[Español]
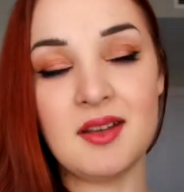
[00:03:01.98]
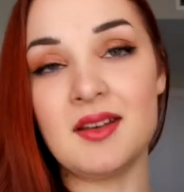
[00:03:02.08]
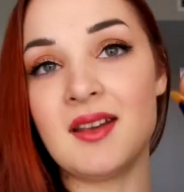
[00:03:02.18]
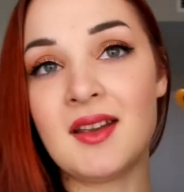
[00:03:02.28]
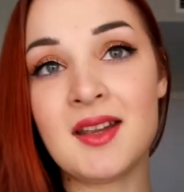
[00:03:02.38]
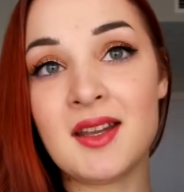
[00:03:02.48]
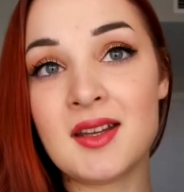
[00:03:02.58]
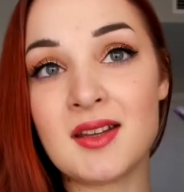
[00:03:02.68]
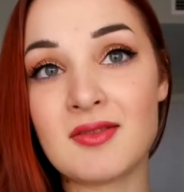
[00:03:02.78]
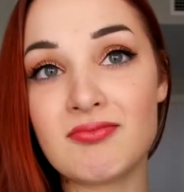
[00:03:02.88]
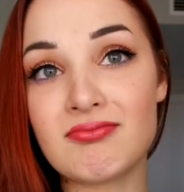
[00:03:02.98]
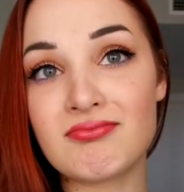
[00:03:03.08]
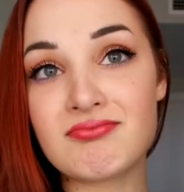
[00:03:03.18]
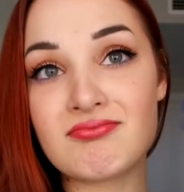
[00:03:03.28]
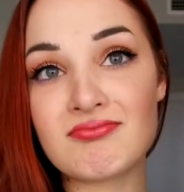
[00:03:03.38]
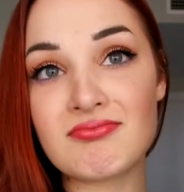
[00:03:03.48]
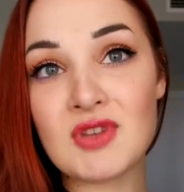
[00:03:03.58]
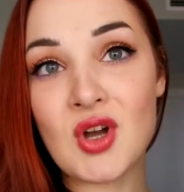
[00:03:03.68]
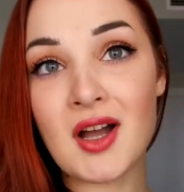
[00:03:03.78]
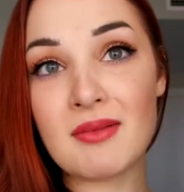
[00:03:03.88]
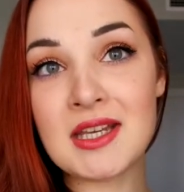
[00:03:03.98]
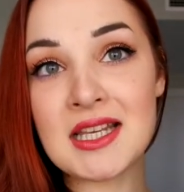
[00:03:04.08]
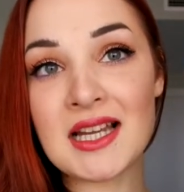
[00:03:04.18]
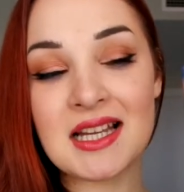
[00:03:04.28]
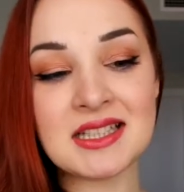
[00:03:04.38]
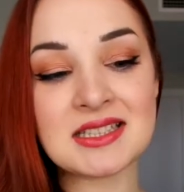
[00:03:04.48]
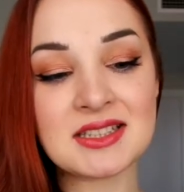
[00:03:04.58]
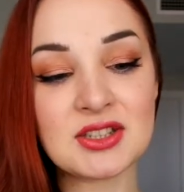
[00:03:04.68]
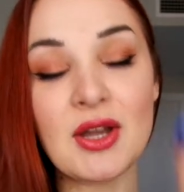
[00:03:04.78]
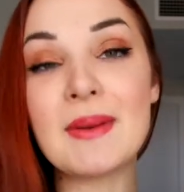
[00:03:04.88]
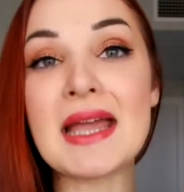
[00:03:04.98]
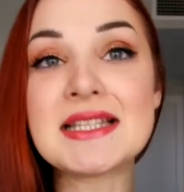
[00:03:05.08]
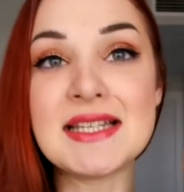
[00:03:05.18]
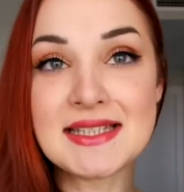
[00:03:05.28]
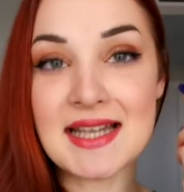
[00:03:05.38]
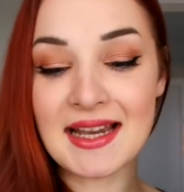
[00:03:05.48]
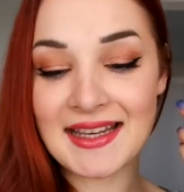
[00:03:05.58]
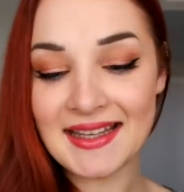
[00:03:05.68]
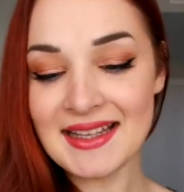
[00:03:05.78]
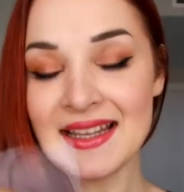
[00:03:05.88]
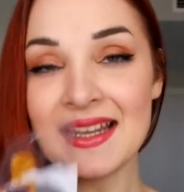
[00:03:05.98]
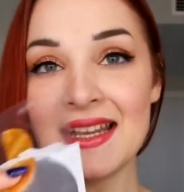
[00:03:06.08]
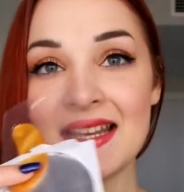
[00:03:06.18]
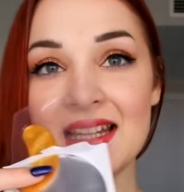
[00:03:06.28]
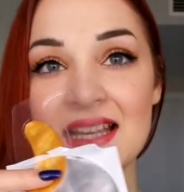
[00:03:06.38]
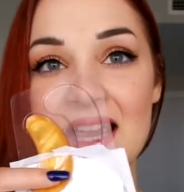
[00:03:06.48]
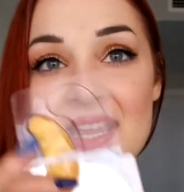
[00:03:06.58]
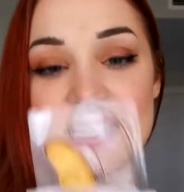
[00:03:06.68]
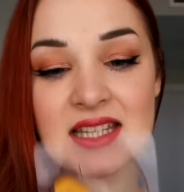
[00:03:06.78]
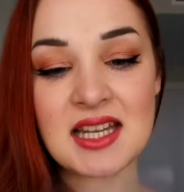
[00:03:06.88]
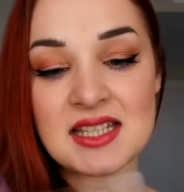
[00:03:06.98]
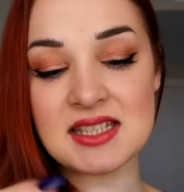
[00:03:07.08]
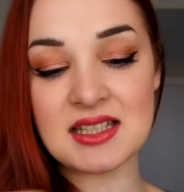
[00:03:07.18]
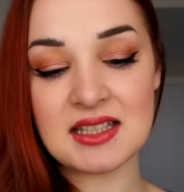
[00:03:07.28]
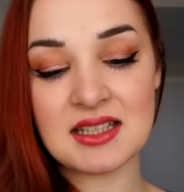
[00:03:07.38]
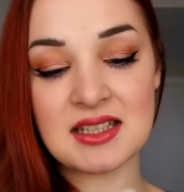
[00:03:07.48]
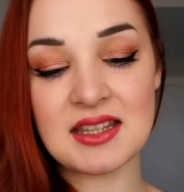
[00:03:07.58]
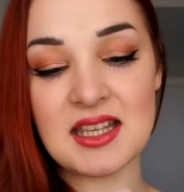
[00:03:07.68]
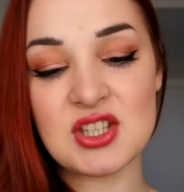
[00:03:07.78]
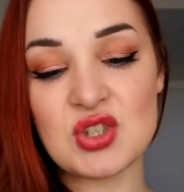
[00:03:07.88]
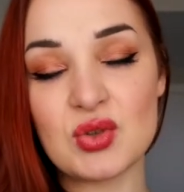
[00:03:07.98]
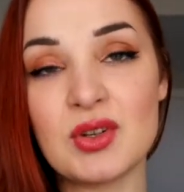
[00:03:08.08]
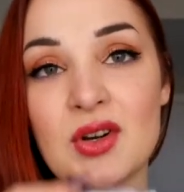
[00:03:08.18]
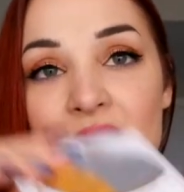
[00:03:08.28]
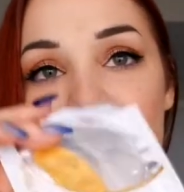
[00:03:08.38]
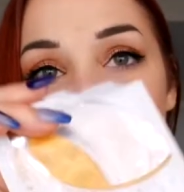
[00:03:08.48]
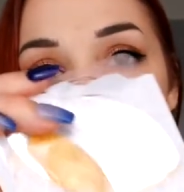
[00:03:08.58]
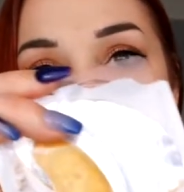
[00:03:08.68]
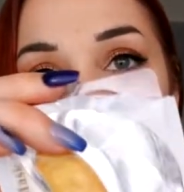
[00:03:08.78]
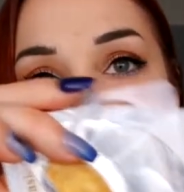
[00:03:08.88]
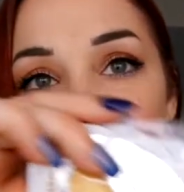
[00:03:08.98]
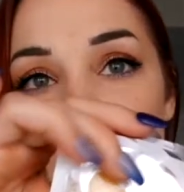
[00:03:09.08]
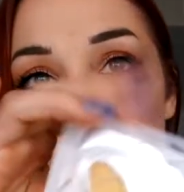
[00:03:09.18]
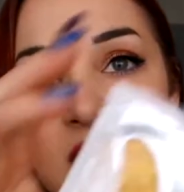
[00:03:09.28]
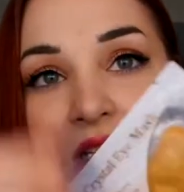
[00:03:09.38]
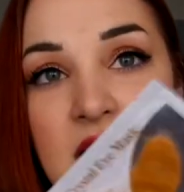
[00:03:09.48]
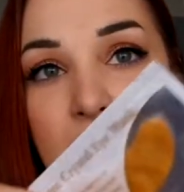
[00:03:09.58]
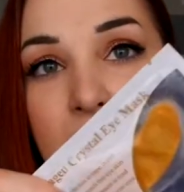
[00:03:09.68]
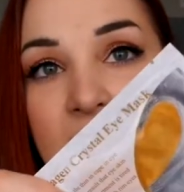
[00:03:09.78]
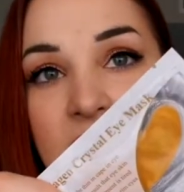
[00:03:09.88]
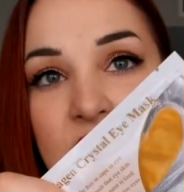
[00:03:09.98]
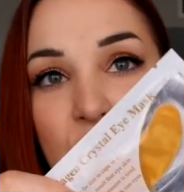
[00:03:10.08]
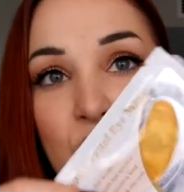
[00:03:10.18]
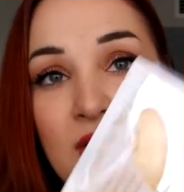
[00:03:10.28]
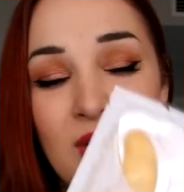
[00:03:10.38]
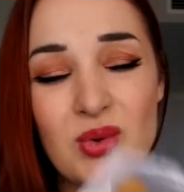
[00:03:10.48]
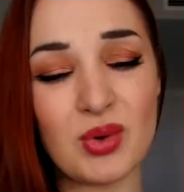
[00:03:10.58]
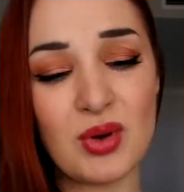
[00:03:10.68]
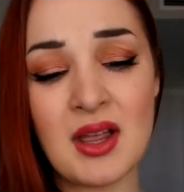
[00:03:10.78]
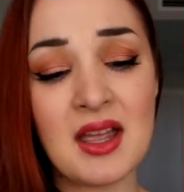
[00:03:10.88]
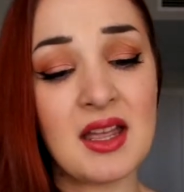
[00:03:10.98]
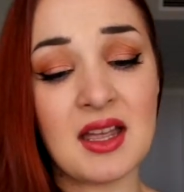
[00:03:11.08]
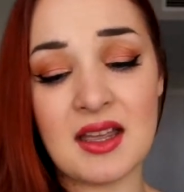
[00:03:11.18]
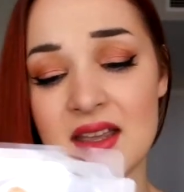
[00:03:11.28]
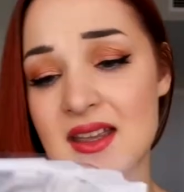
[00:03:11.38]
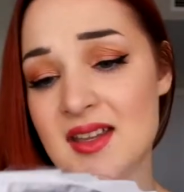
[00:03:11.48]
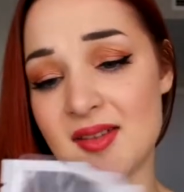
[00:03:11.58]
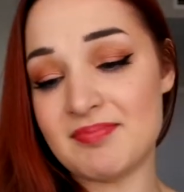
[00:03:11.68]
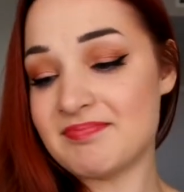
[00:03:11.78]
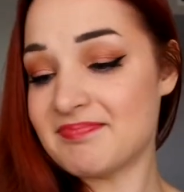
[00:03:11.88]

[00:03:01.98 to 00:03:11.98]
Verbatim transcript: y no había no había chicha aquí y estas eh, de hecho no las recomiendo si las veis un euro eh,